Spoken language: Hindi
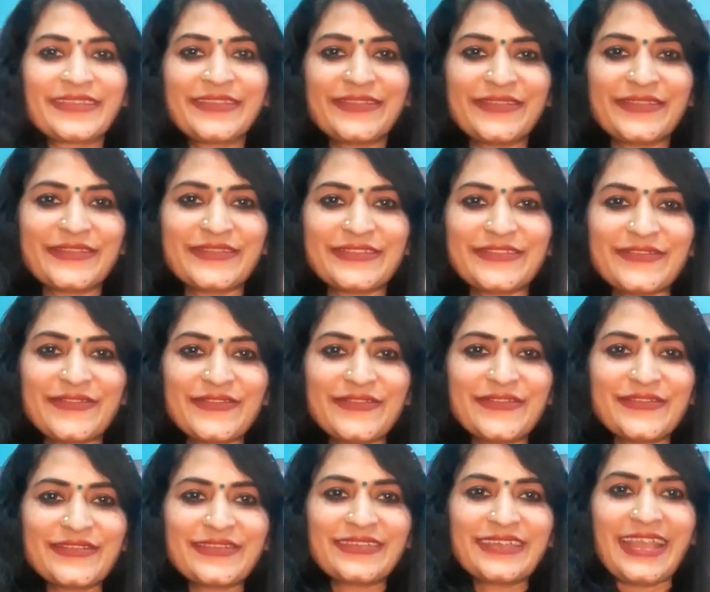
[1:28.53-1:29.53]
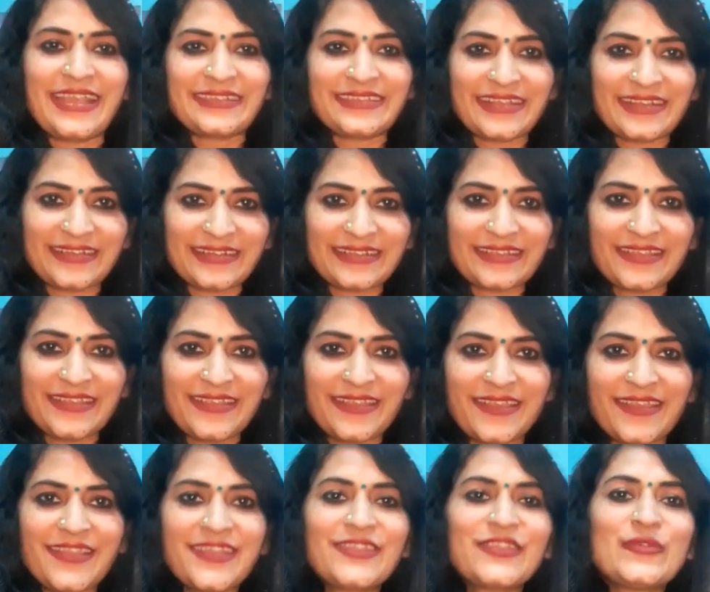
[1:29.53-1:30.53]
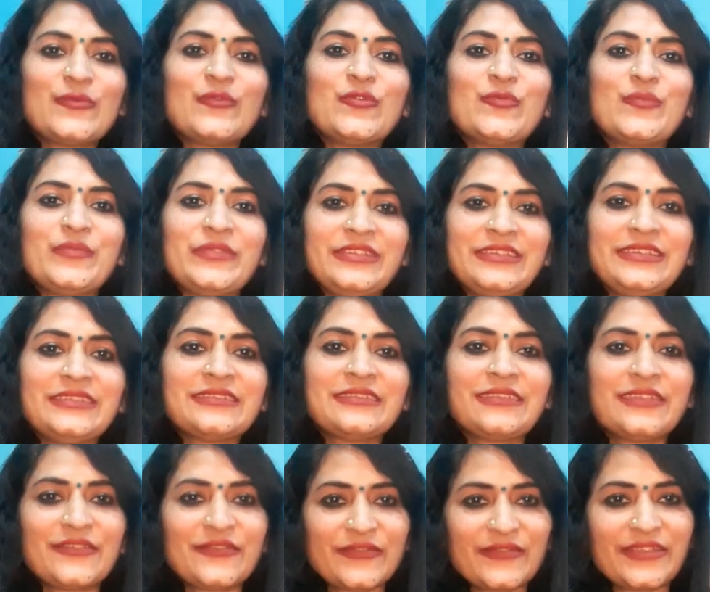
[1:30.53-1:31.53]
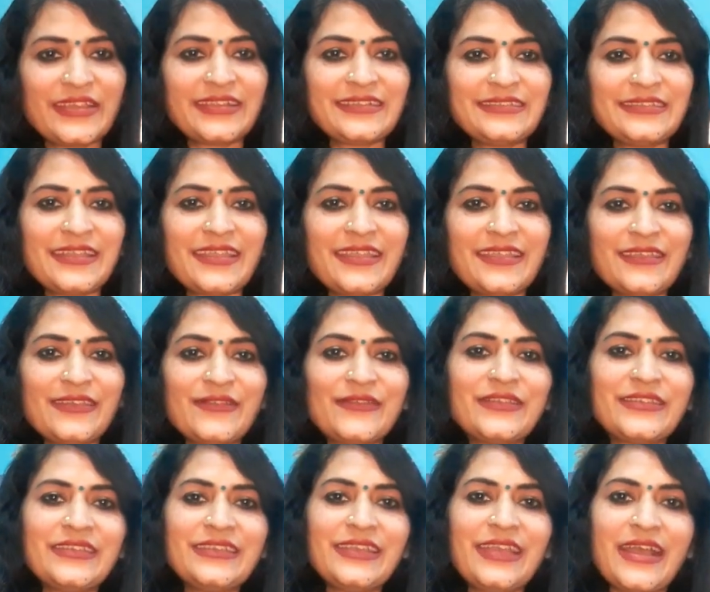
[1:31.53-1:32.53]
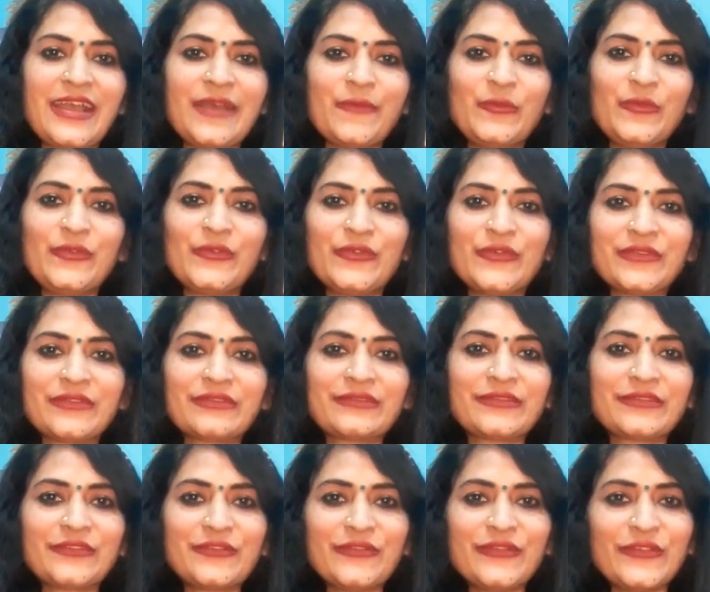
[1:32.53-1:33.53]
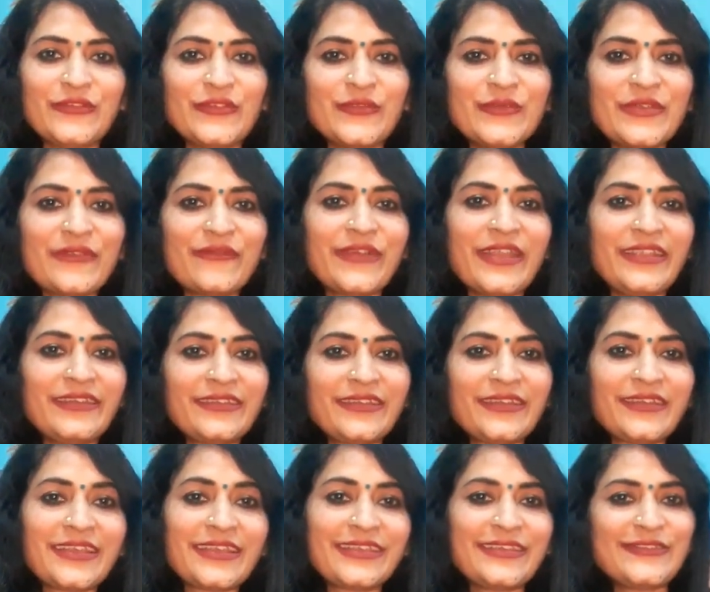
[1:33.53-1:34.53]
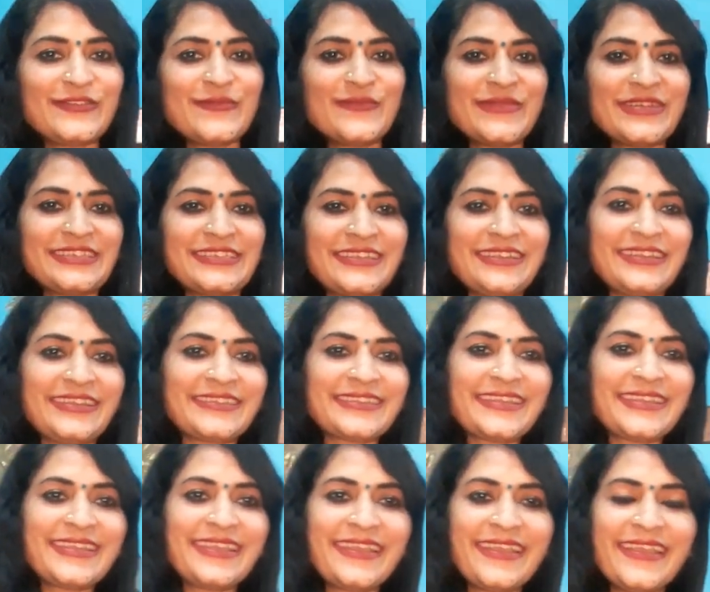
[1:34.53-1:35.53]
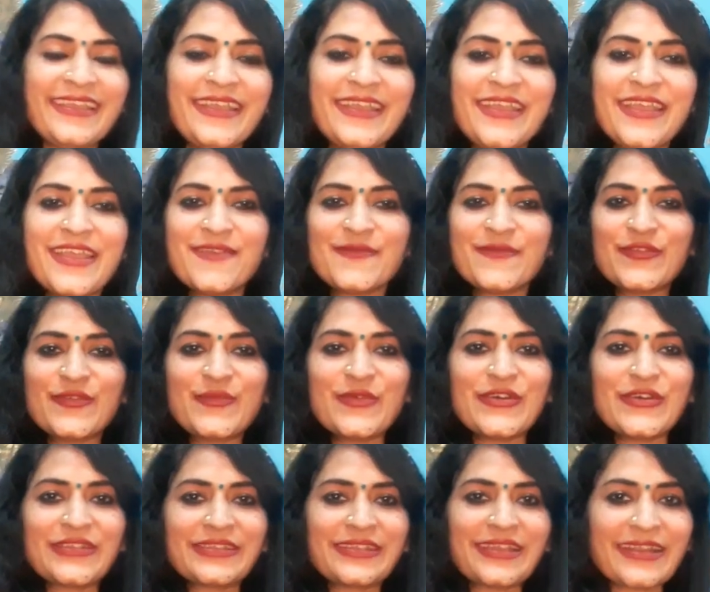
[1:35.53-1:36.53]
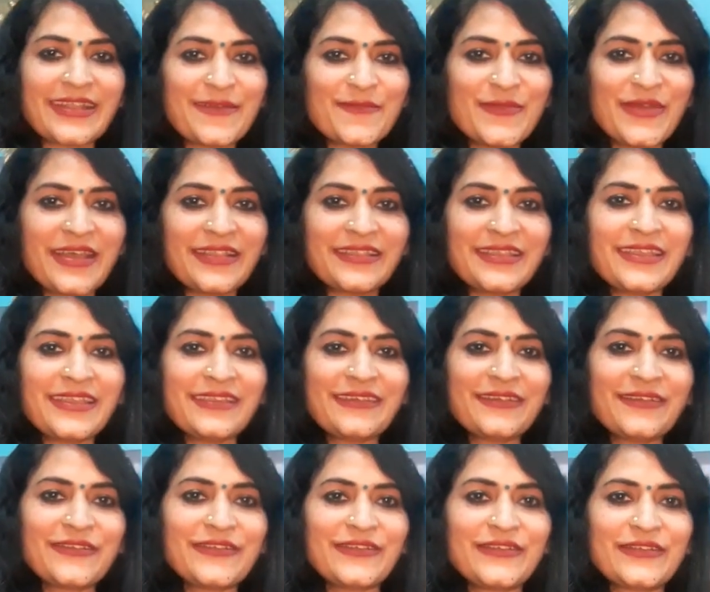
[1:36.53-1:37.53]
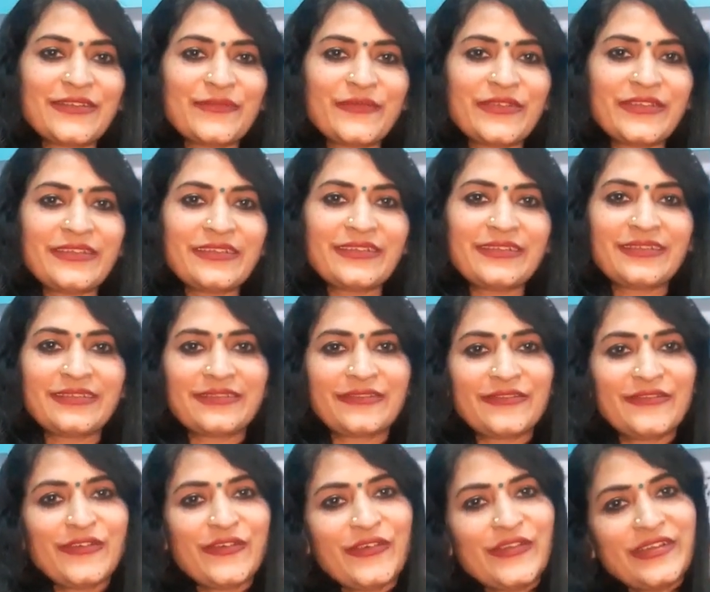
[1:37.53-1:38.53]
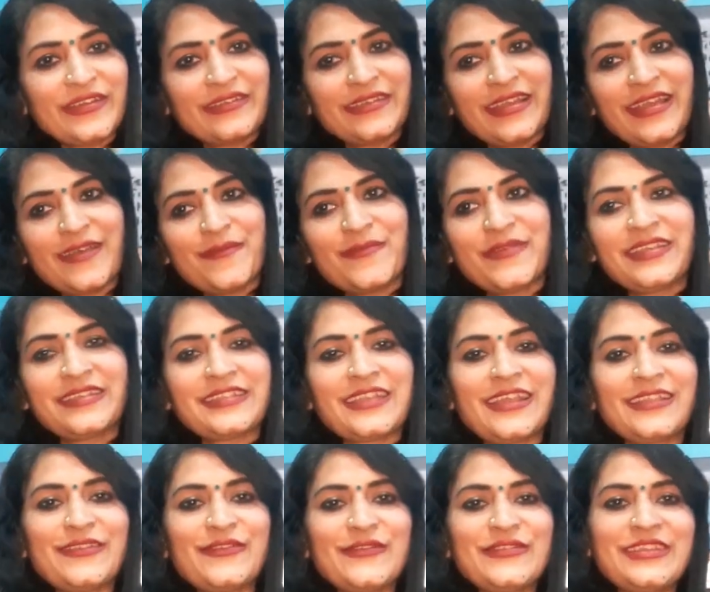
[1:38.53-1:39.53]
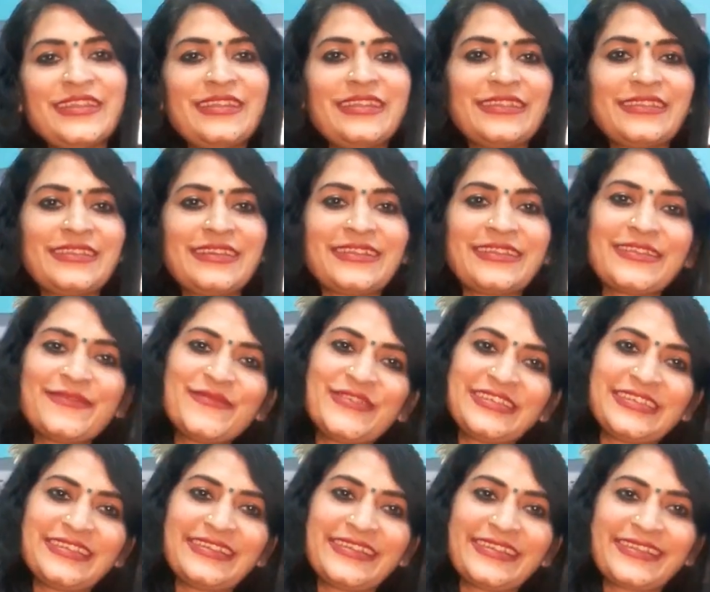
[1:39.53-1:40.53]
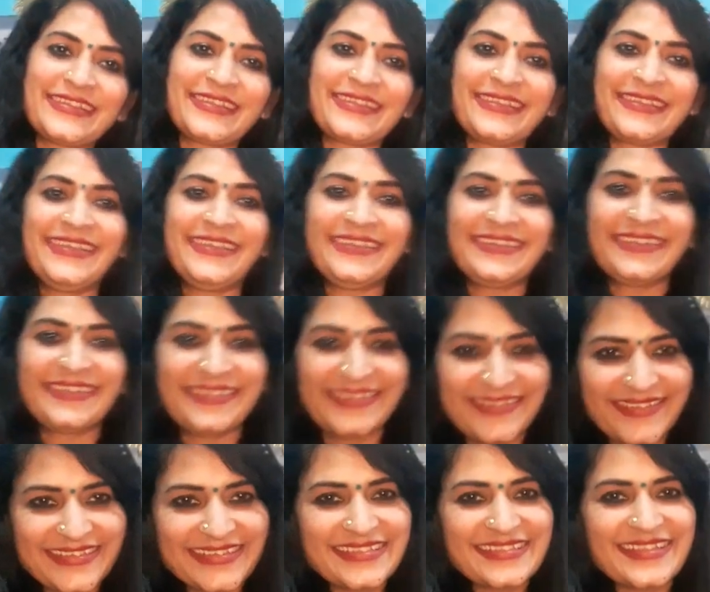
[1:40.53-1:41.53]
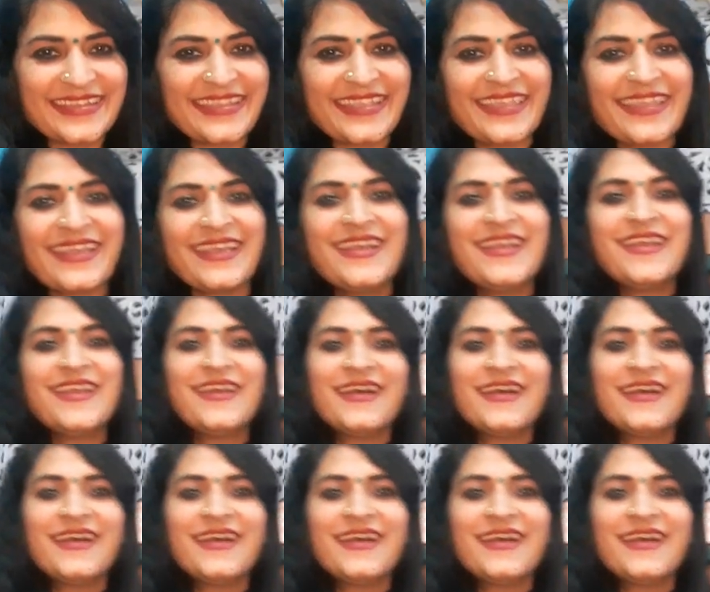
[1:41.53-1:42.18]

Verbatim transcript: तो जो लोग ऐसा करते हैं तो वो प्लीज़ सुधर जाएं क्योंकि आप लोग दो लोगों में फाइट करा के जो मज़े लेते हैं वो बहुत ख़राब बात है और फिर गॉड आपके साथ कुछ गलत करके मज़े लेते हैं तो इसलिए